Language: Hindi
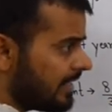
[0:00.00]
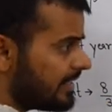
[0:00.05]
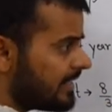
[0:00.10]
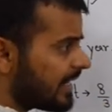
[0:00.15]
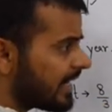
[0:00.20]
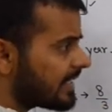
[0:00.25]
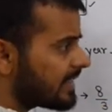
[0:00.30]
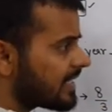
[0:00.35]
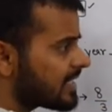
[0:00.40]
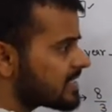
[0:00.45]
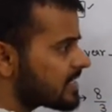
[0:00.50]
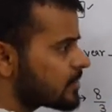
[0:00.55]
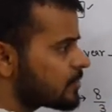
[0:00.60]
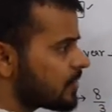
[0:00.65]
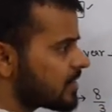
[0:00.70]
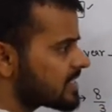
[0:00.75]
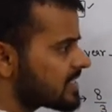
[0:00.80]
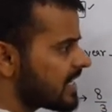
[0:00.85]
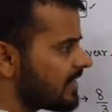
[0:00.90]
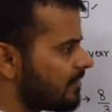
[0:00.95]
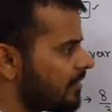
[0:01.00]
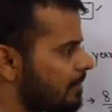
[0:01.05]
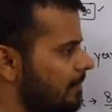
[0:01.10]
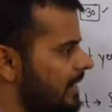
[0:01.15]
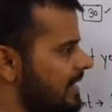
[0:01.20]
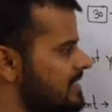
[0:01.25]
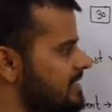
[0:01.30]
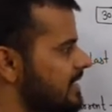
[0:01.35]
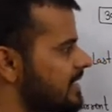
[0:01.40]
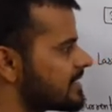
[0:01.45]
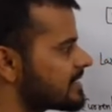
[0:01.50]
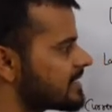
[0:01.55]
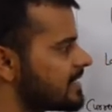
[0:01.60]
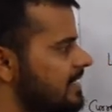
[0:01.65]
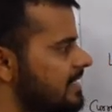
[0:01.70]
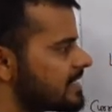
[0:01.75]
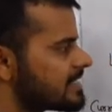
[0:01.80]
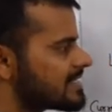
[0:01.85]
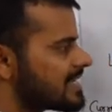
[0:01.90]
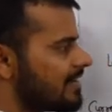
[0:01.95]
ये कितना चेंज हुआ सेवन बाय सिक्स
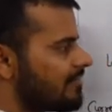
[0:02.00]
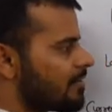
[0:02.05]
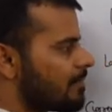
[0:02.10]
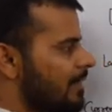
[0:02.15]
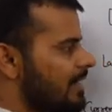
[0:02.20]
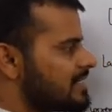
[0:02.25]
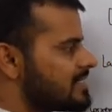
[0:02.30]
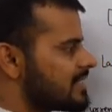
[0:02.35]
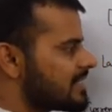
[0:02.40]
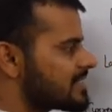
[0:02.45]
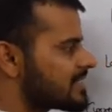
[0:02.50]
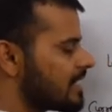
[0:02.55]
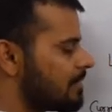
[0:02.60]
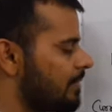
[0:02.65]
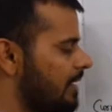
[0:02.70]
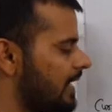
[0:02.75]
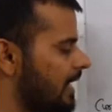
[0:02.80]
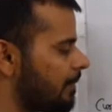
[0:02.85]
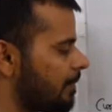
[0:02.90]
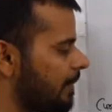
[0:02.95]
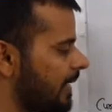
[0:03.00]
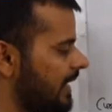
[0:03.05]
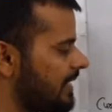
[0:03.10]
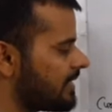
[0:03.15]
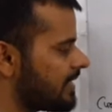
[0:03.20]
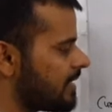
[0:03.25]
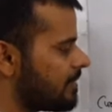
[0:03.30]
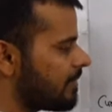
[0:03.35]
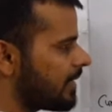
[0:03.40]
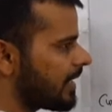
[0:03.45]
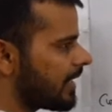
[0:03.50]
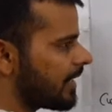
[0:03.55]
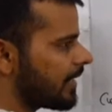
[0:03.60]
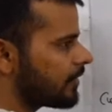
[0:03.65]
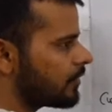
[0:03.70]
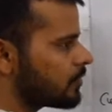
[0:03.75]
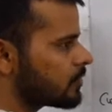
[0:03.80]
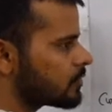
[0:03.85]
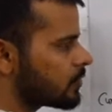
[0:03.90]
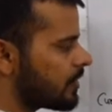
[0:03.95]
सेवन बाय सिक्स का मल्टीप्लाई थ्री में करेंगे
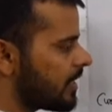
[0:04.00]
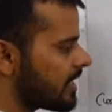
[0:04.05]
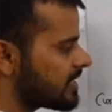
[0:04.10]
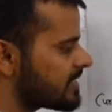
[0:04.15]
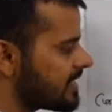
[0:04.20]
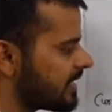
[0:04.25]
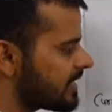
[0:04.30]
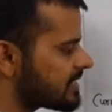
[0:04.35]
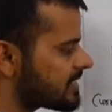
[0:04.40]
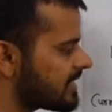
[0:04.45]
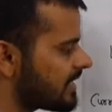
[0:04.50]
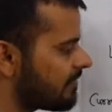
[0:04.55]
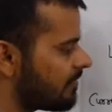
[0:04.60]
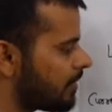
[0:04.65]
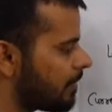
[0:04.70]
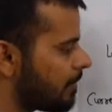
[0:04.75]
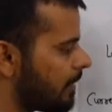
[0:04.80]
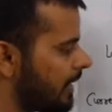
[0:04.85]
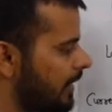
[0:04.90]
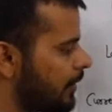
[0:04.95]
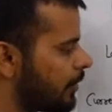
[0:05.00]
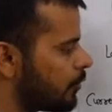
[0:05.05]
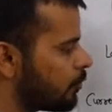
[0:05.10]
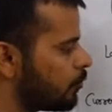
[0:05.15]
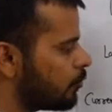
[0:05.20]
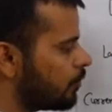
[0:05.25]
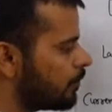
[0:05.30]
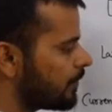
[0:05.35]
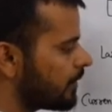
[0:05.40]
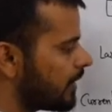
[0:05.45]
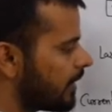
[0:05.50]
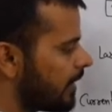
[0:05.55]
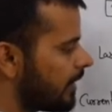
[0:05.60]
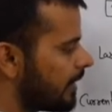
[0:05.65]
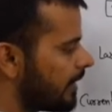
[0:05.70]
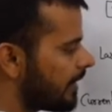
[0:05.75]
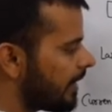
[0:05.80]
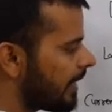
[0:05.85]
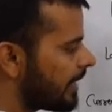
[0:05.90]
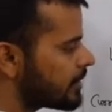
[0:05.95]
दोस्तों ये आ जाएगा सेवन बाय टू
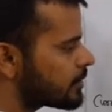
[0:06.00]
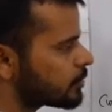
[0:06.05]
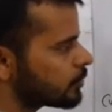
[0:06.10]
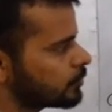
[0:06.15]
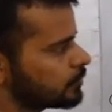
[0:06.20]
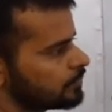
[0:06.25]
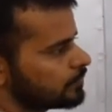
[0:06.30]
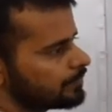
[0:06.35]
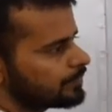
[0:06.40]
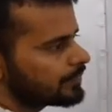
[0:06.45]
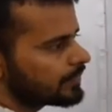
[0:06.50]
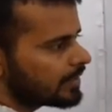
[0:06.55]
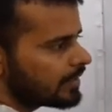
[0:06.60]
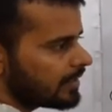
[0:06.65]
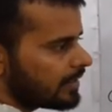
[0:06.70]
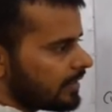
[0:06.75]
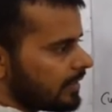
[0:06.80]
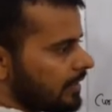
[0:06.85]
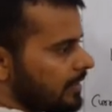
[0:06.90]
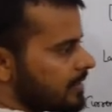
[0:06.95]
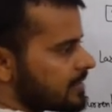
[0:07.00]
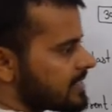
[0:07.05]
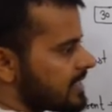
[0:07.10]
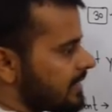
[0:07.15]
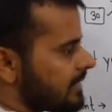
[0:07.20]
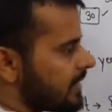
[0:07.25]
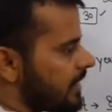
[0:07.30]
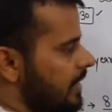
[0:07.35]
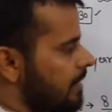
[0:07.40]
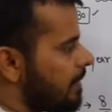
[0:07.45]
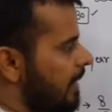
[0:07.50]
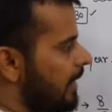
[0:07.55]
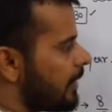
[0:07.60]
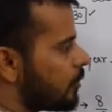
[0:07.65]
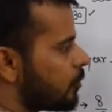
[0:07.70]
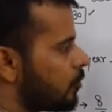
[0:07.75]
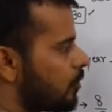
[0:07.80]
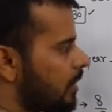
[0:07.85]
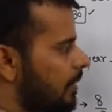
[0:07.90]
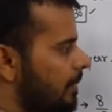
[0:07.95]
रेशो थ्री बाय
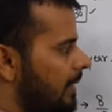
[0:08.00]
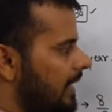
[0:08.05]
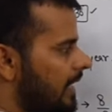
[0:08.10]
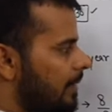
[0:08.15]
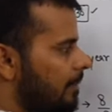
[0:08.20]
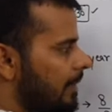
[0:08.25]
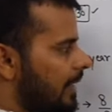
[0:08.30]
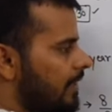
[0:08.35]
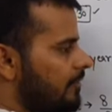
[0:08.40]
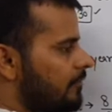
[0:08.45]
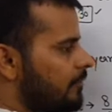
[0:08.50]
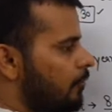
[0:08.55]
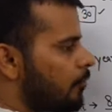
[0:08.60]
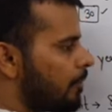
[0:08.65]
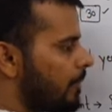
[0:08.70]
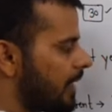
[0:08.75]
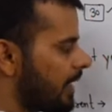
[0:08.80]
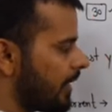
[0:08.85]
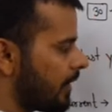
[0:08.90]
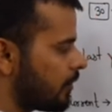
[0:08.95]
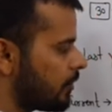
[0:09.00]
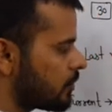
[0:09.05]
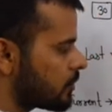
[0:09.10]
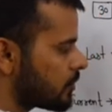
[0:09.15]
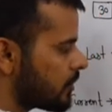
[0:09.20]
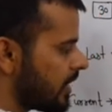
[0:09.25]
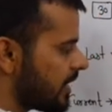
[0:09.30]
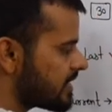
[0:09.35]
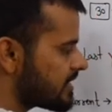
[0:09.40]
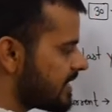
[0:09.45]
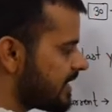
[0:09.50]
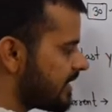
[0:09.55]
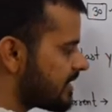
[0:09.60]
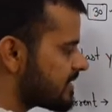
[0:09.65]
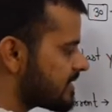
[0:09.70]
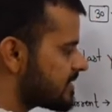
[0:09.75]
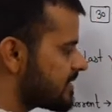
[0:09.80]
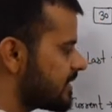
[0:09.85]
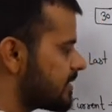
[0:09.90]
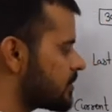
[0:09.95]
टू का मल्टीप्लाई फोर में करेंगे दोस्तों आ जाएगा
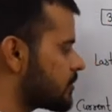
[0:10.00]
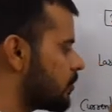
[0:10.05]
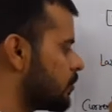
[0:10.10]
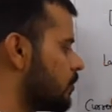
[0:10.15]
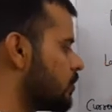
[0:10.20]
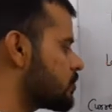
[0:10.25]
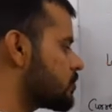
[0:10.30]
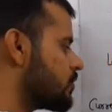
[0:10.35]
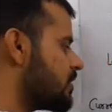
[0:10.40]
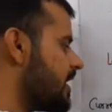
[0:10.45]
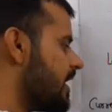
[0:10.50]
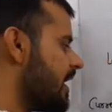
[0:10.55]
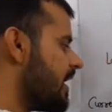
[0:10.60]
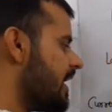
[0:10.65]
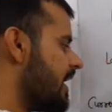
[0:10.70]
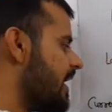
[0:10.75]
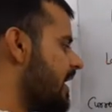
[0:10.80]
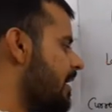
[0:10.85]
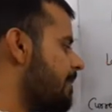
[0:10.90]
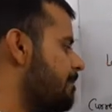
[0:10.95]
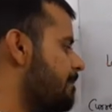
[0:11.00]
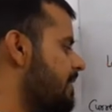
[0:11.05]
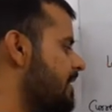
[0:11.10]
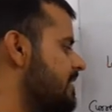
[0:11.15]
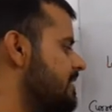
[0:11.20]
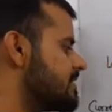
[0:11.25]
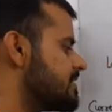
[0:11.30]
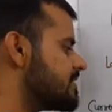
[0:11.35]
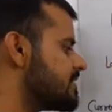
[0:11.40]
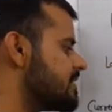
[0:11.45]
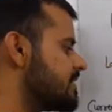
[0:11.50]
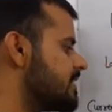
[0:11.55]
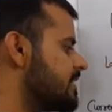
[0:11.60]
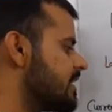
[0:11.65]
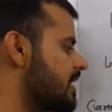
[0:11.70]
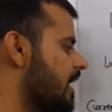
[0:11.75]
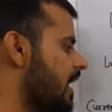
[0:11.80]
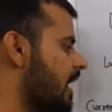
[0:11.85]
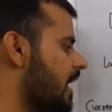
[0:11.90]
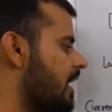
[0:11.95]
सिक्स तो दोस्तों ये ए बी सी
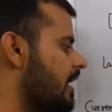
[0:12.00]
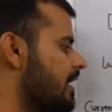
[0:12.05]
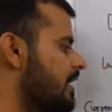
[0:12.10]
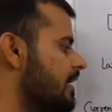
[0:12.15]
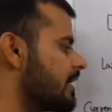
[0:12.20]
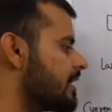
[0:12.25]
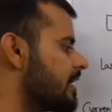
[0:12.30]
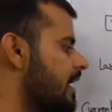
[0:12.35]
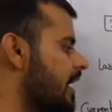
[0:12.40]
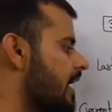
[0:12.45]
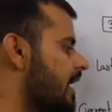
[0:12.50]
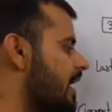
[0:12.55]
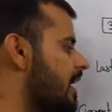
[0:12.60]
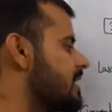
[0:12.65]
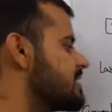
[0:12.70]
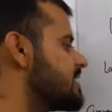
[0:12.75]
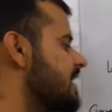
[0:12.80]
का क्या आ